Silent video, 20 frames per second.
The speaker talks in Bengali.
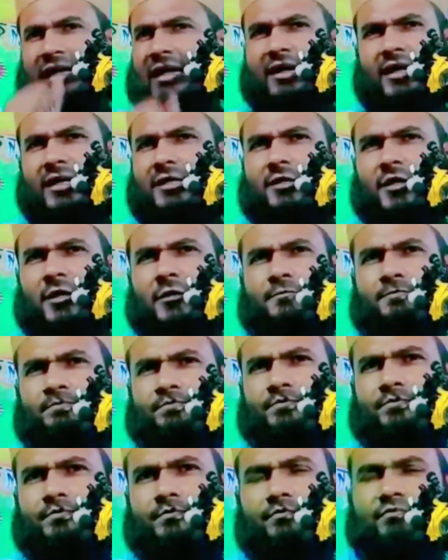জানা নেই তো
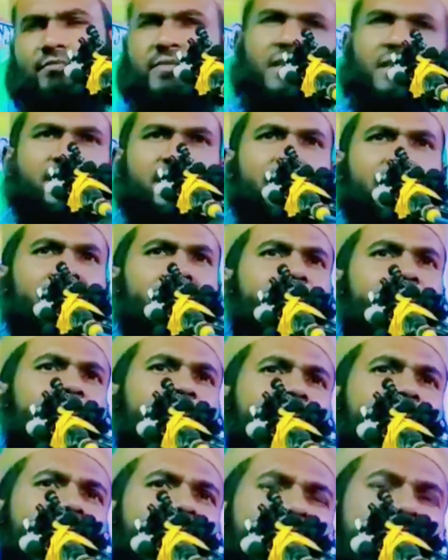নেই
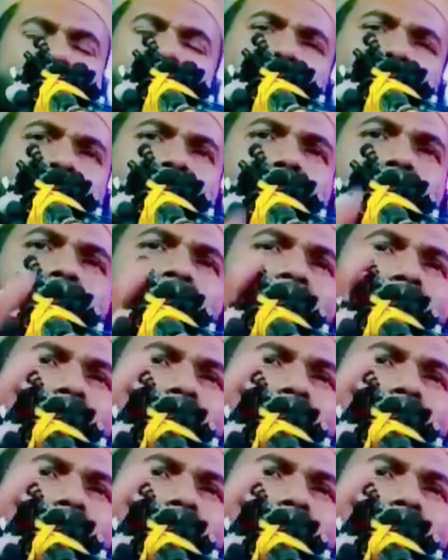এটা কেমন